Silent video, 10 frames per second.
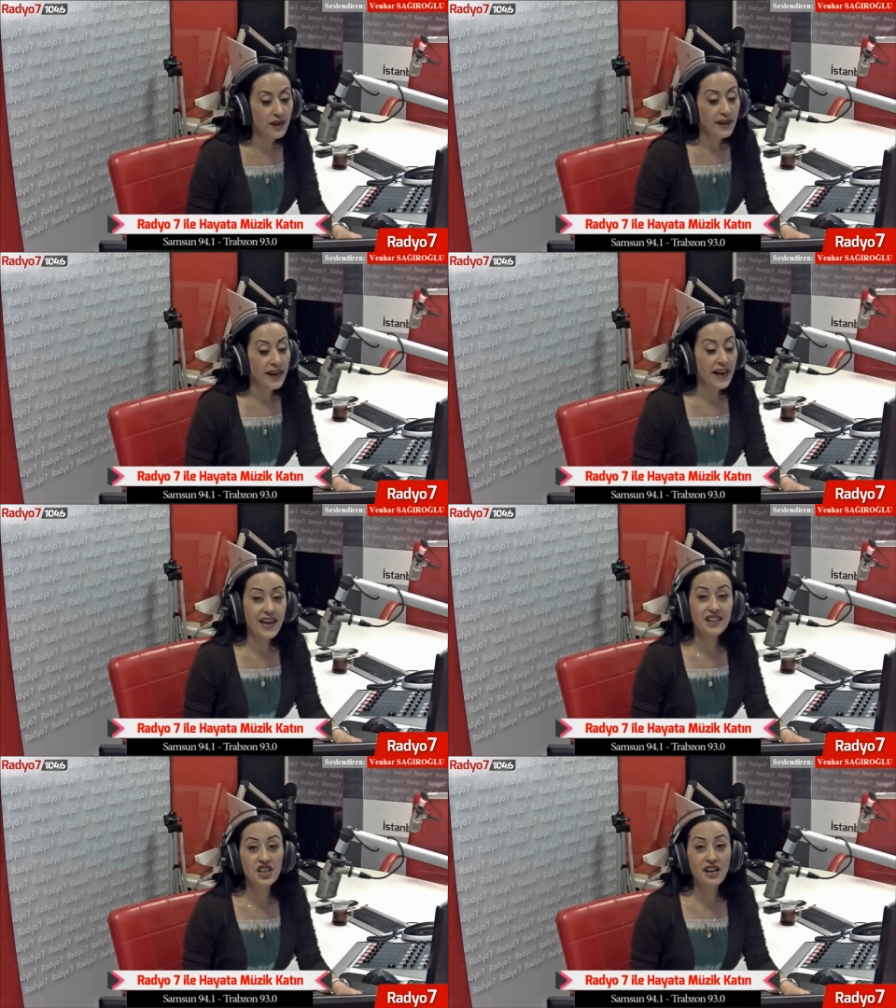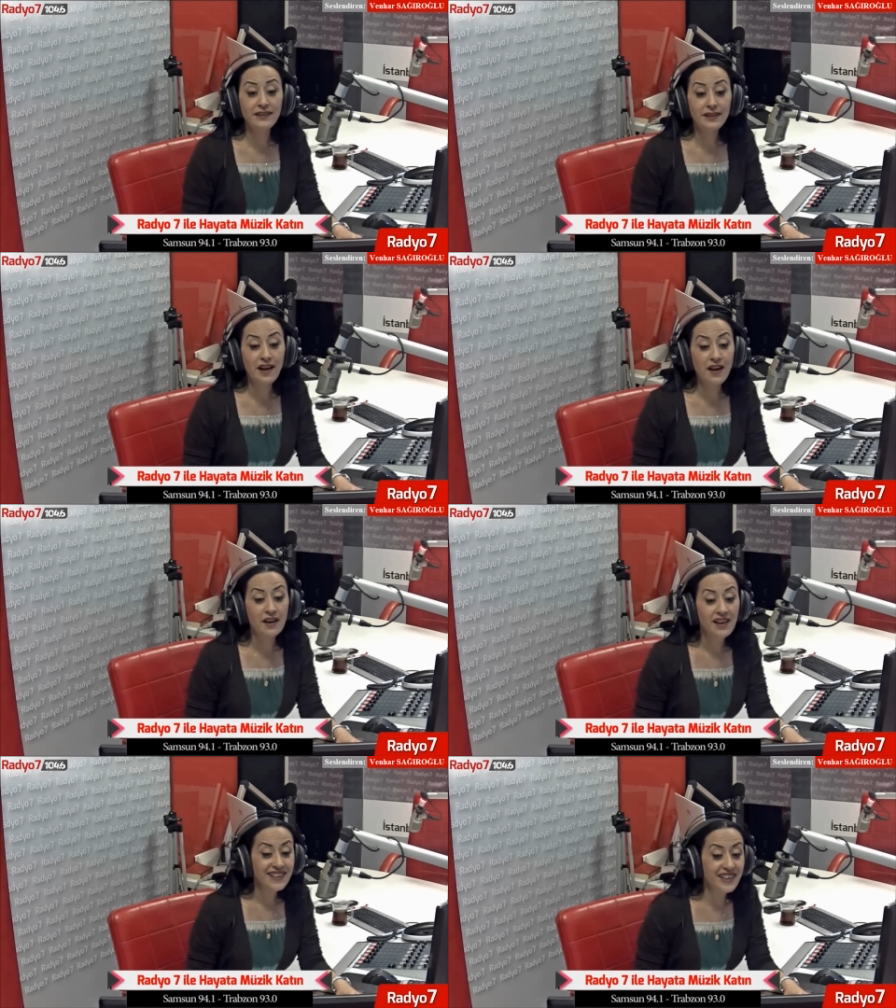Heyecanla
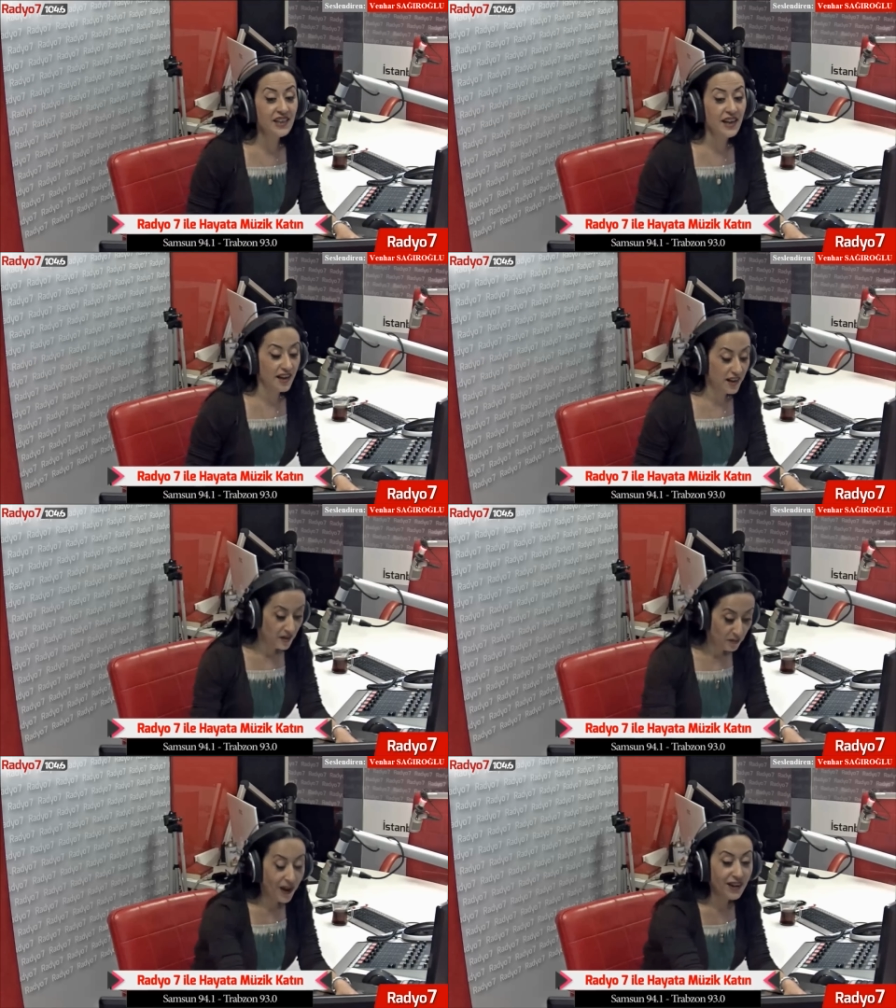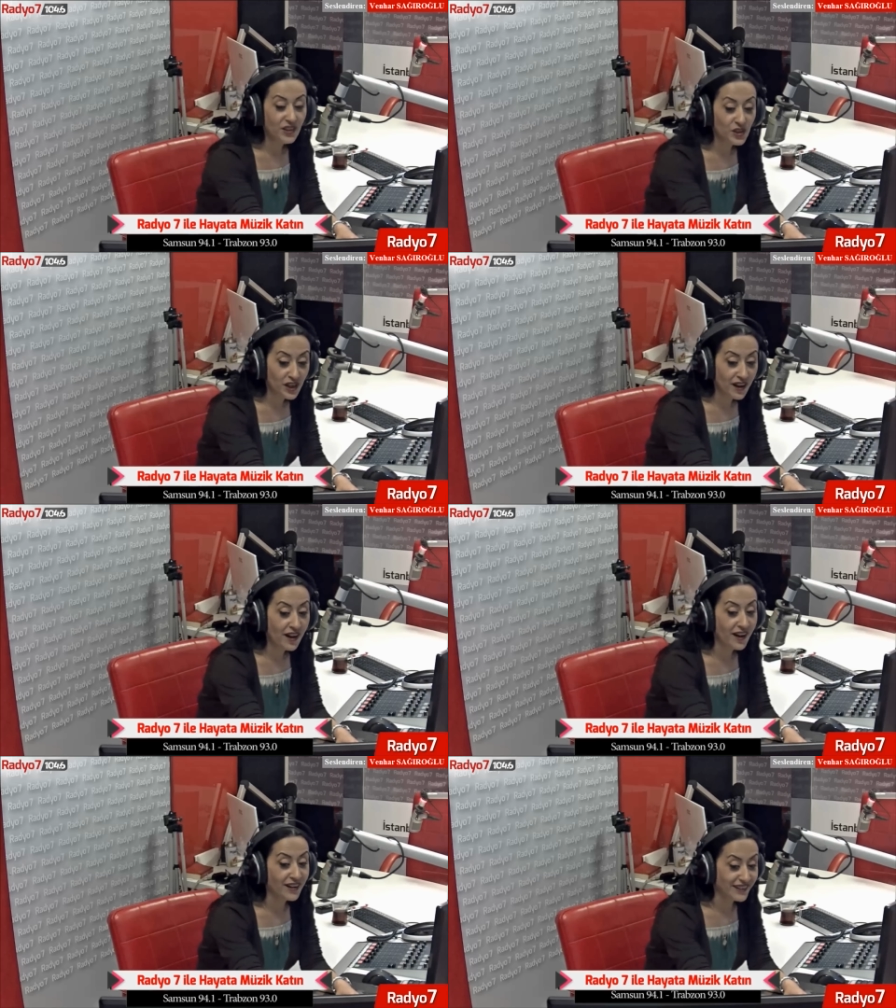yine
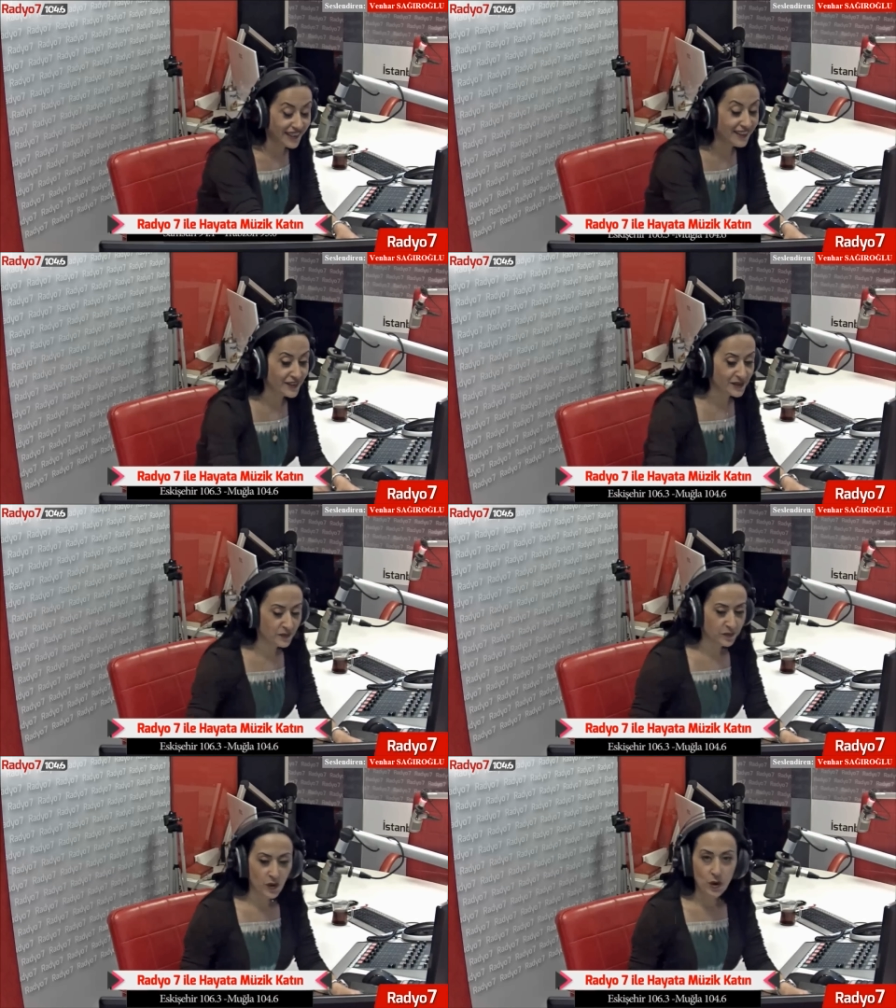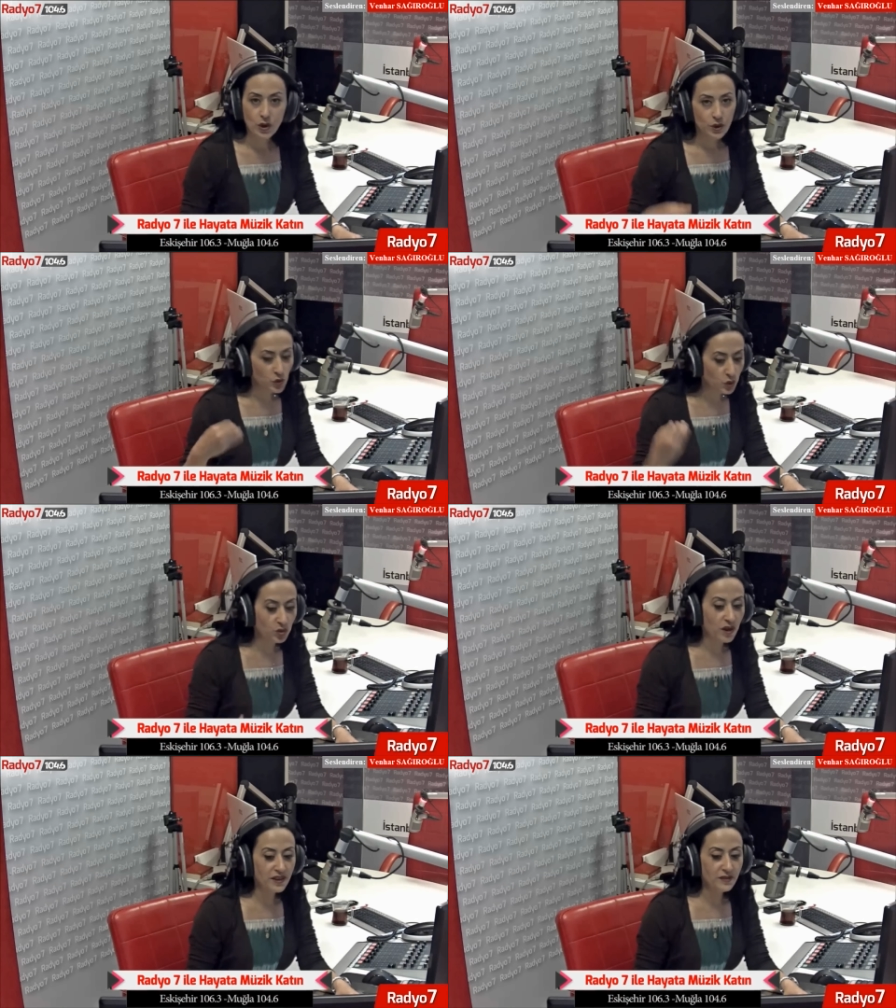padişaha gelir.
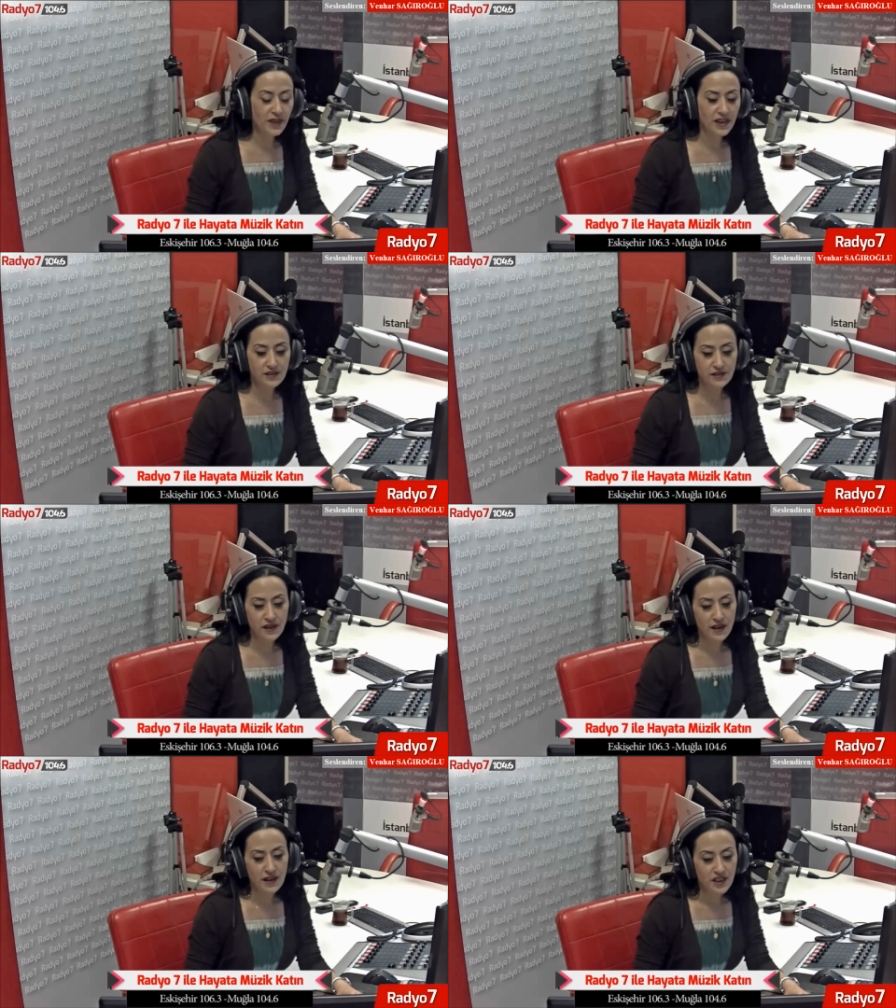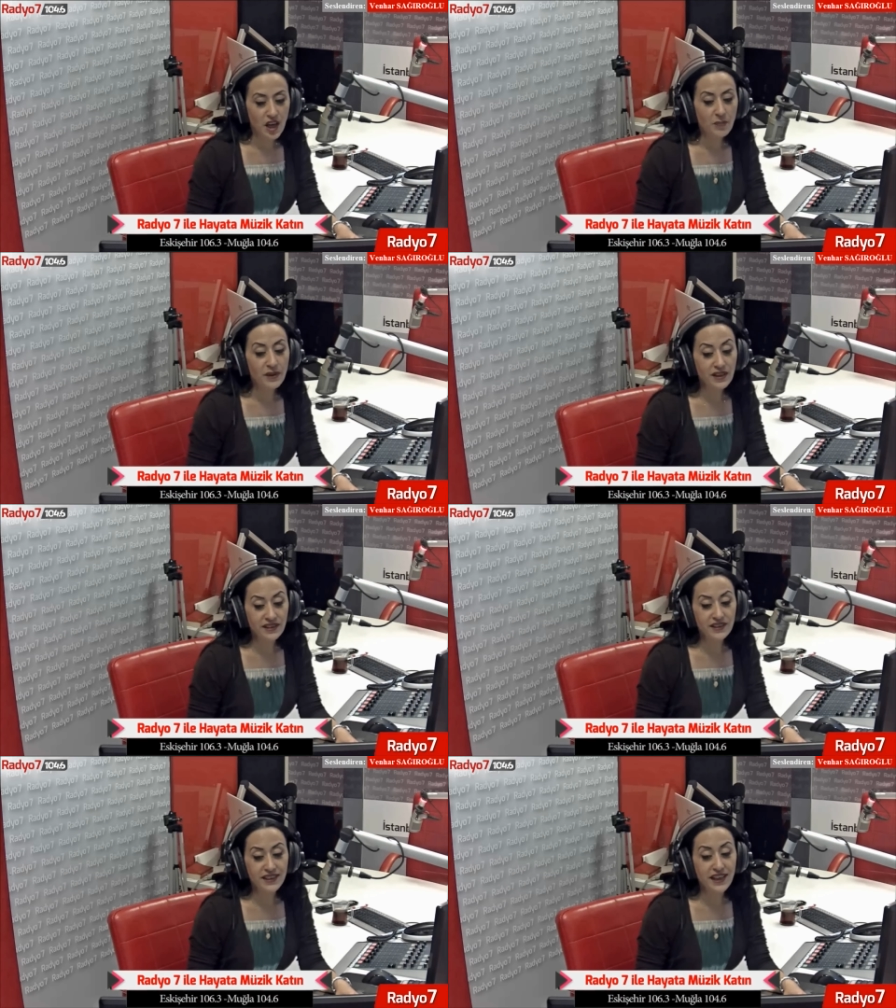Sultanım der.
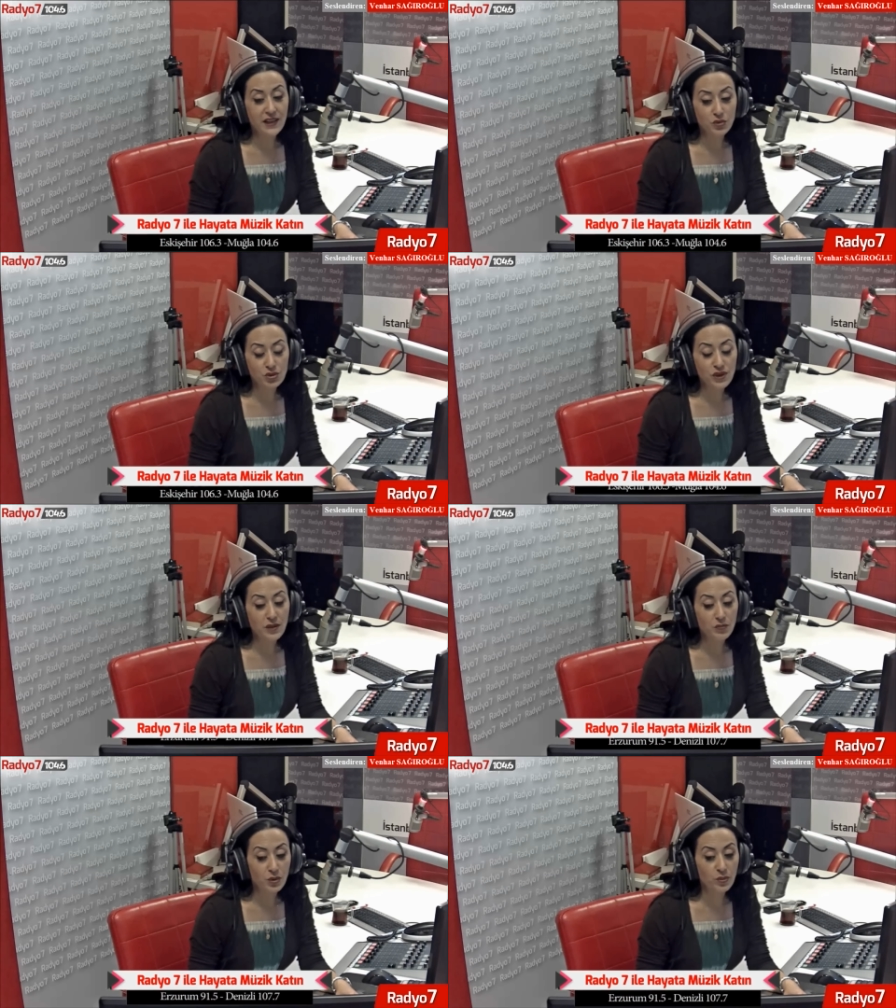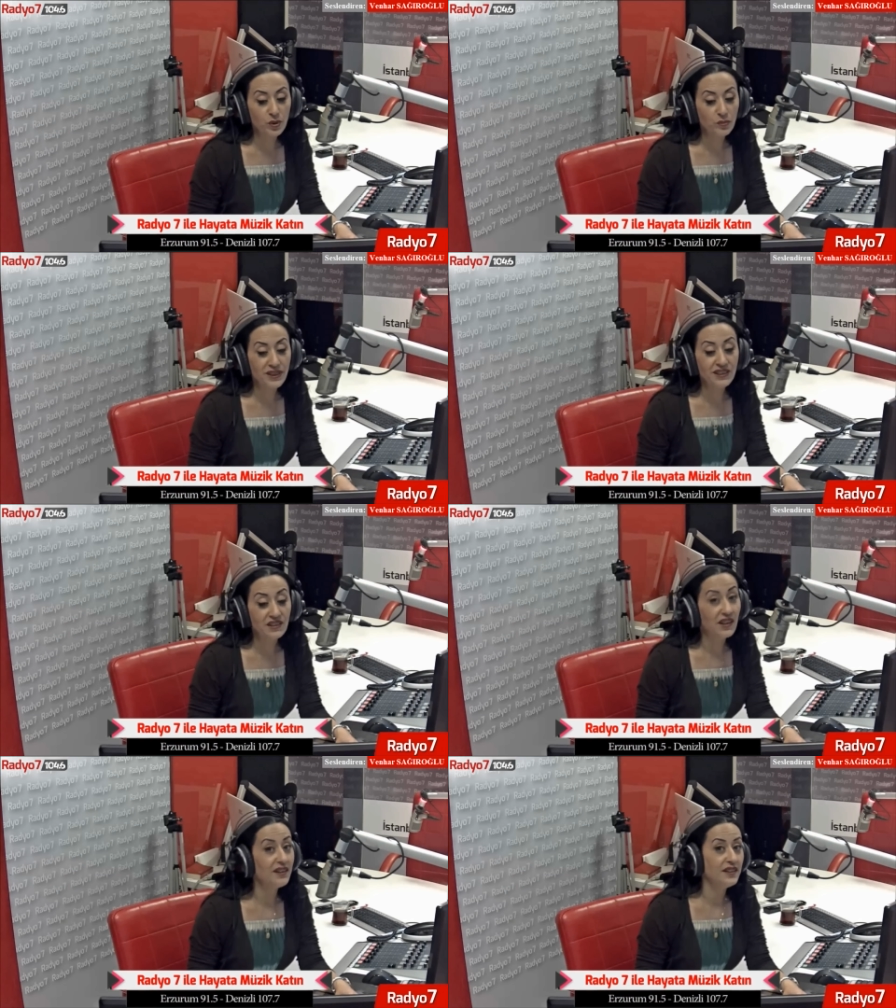Yaprakları yere düşüren bülbülü bir yılan